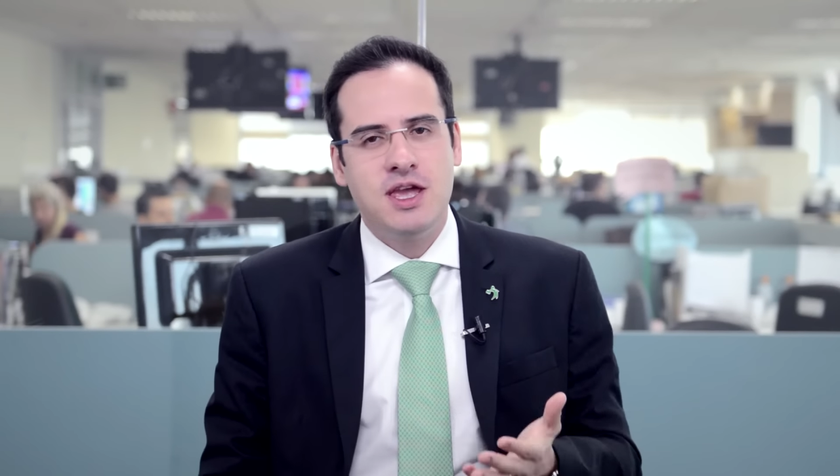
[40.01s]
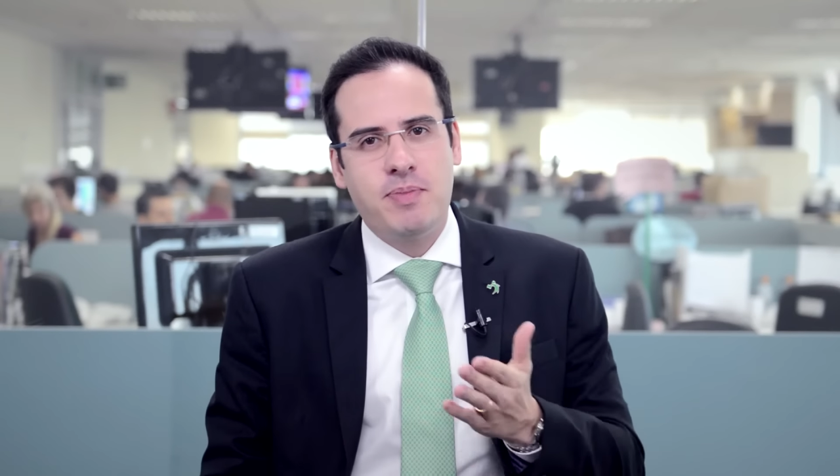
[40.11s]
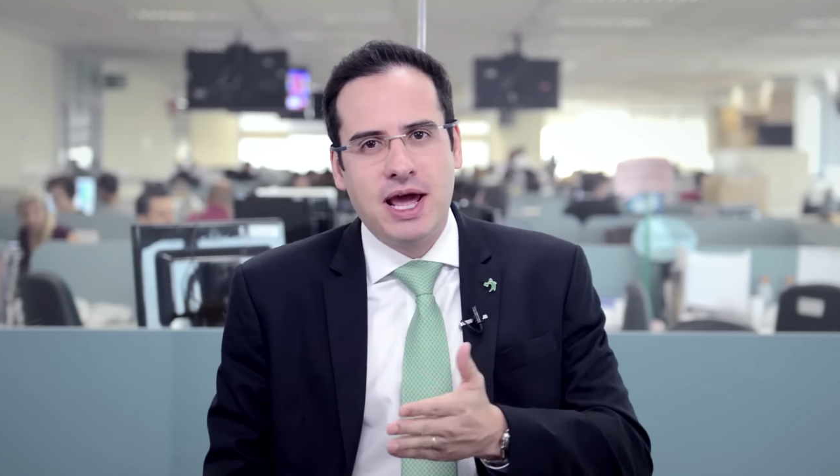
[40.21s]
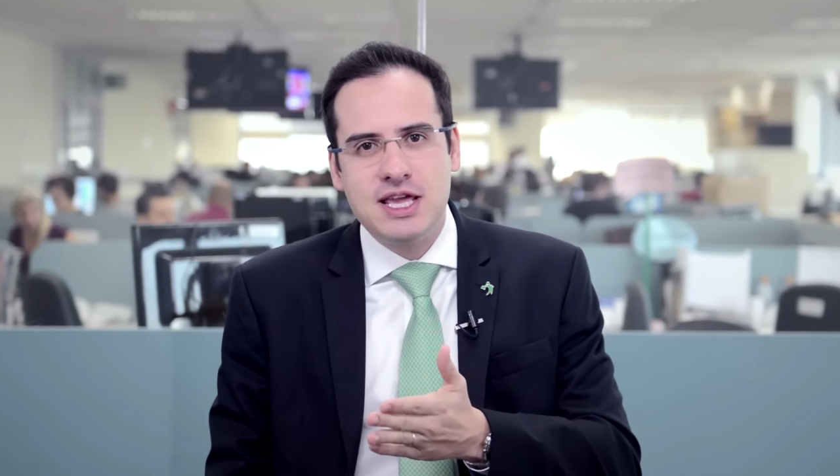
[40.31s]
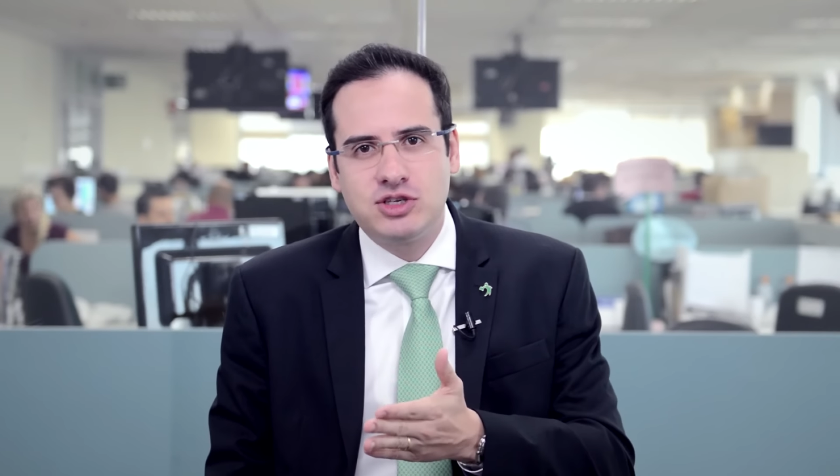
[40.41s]

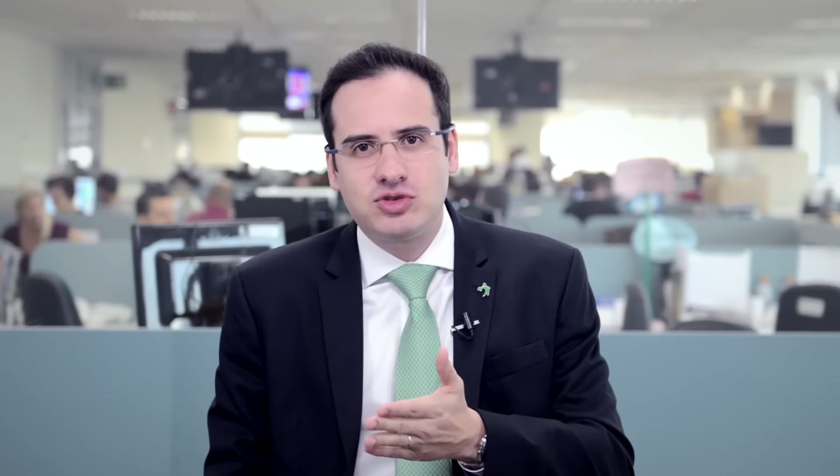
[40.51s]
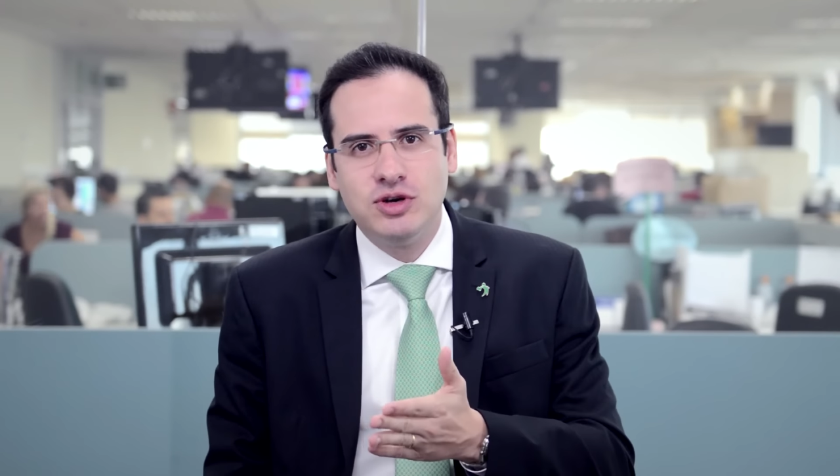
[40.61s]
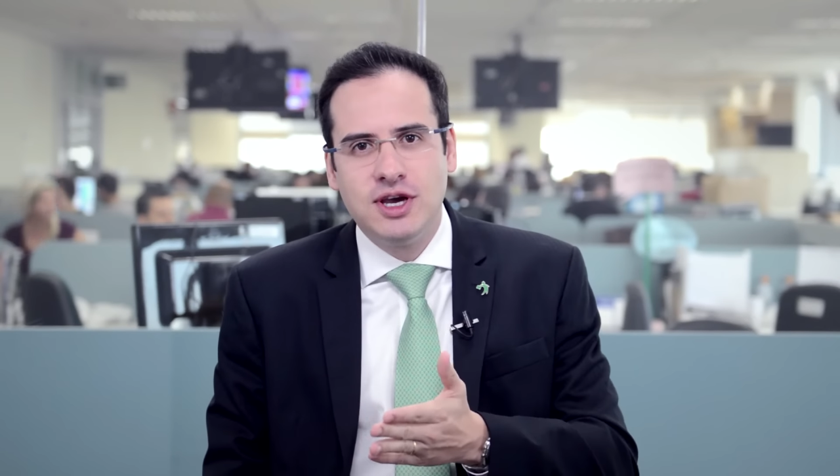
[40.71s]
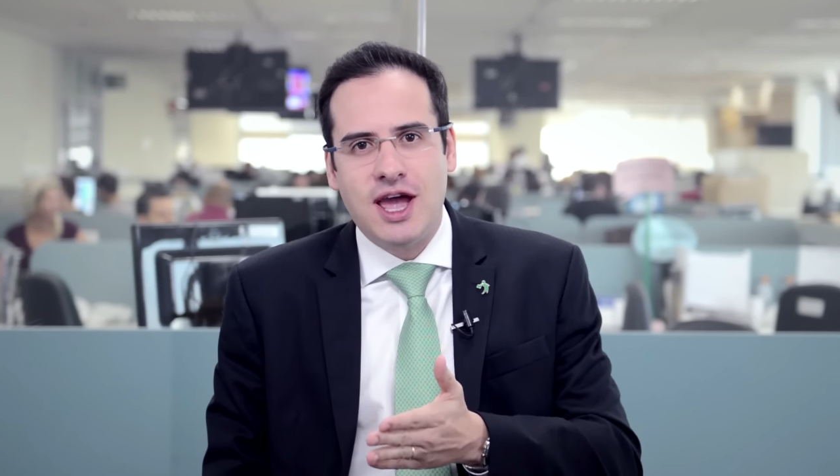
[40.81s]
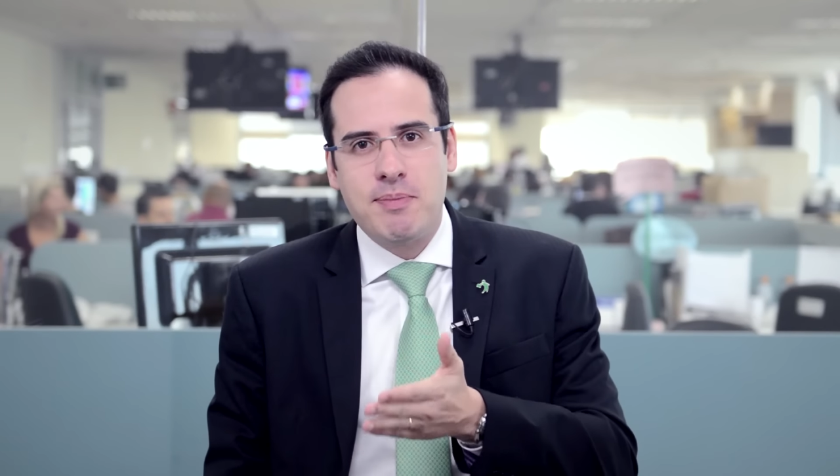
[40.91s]
E para
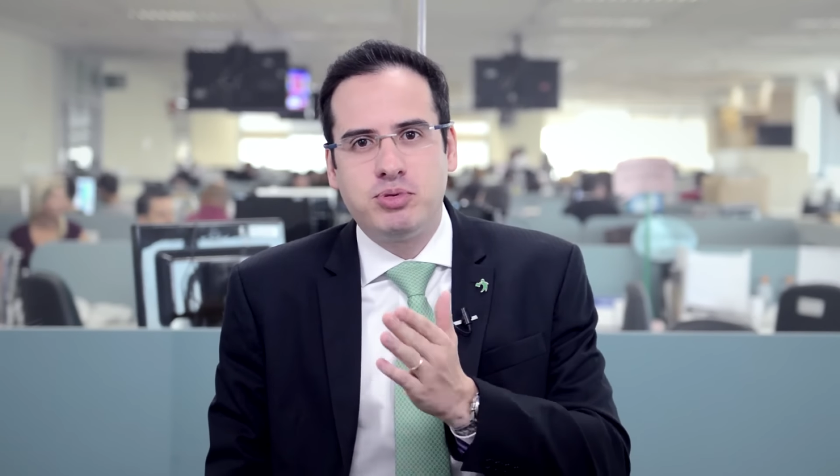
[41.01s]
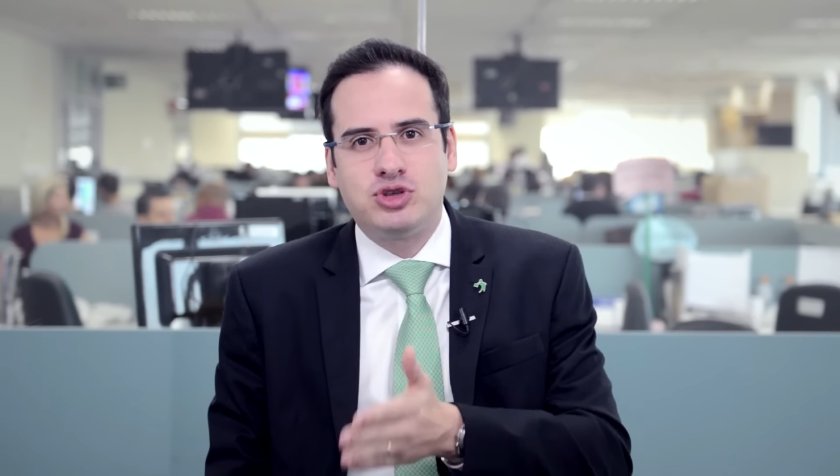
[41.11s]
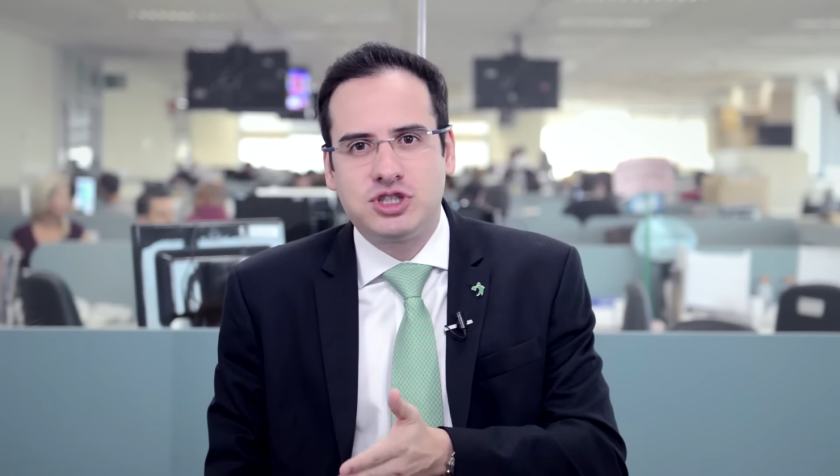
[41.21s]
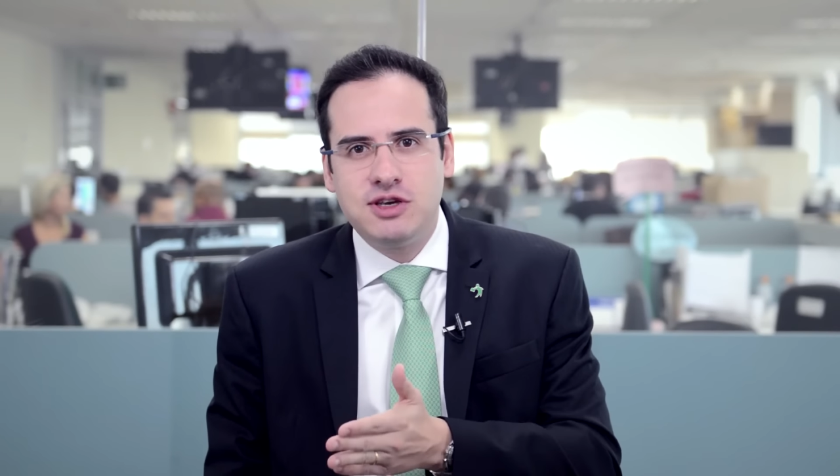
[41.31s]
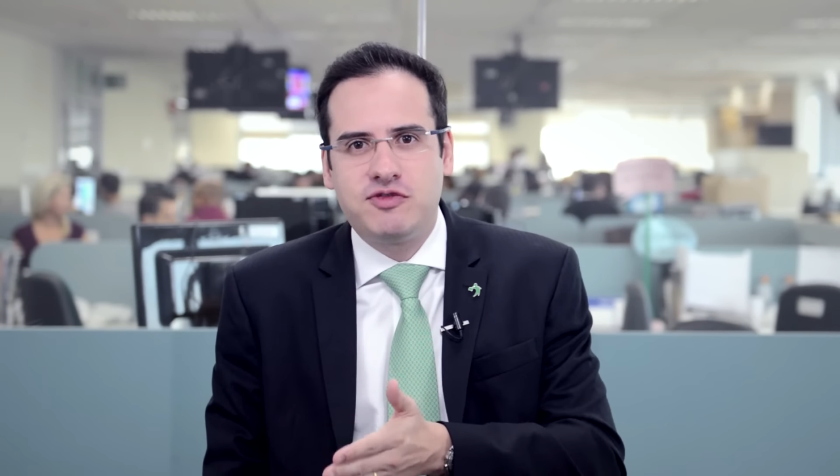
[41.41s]
isso é
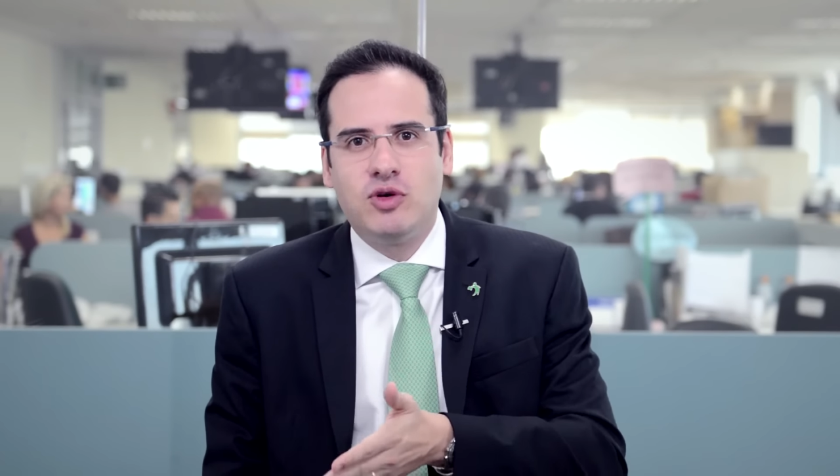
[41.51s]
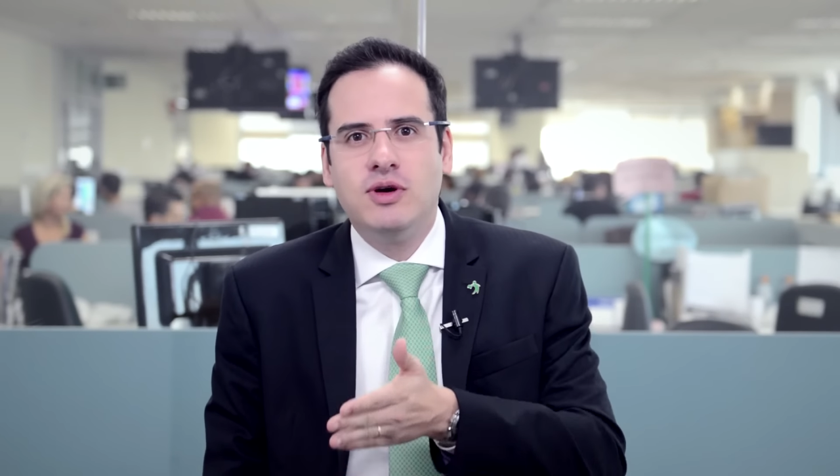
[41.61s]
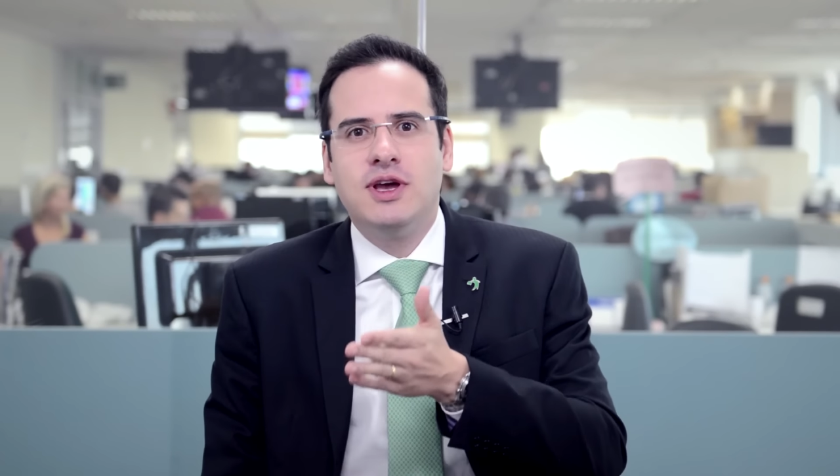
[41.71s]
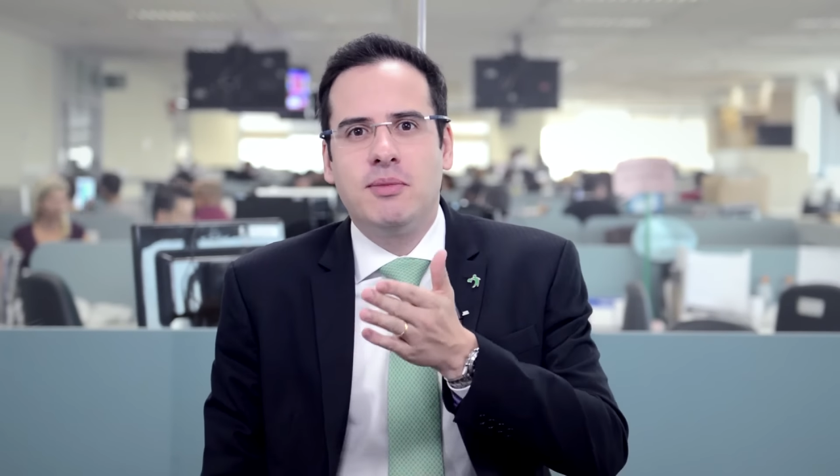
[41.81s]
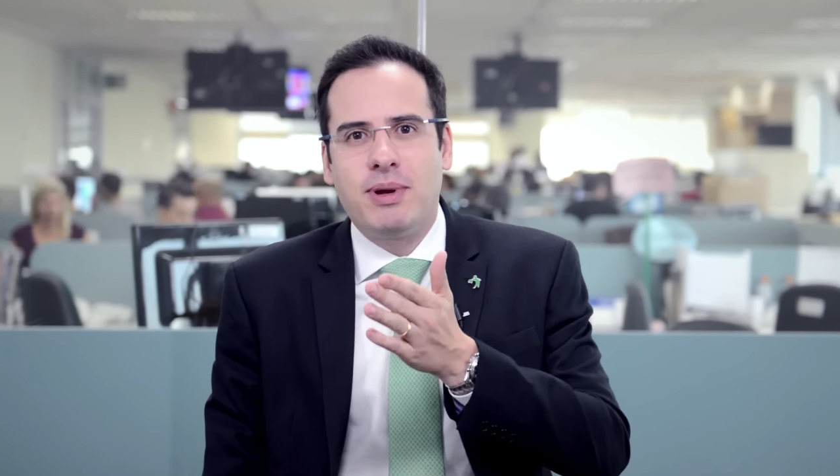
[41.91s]
possível